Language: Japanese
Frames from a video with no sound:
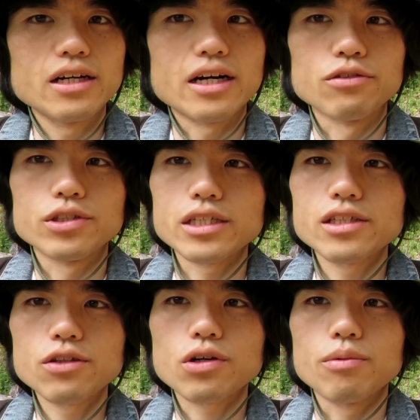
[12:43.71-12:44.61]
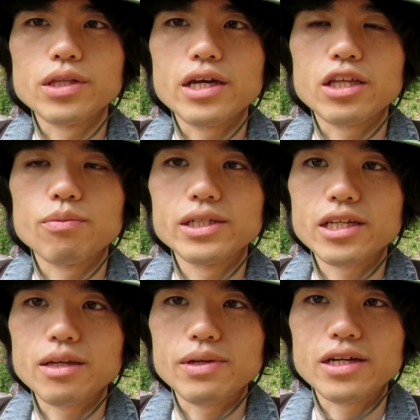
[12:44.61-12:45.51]
あの雑談とかもね、えっと、混
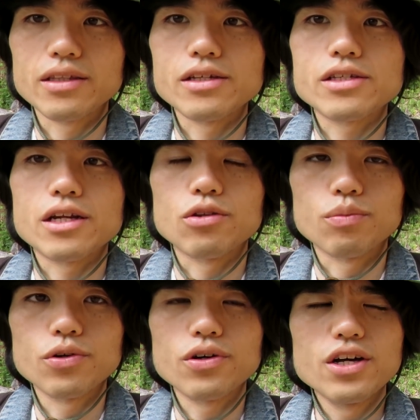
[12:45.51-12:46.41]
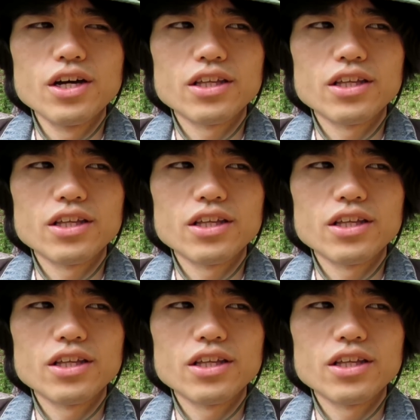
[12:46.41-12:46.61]
ぜてみたんですけれども、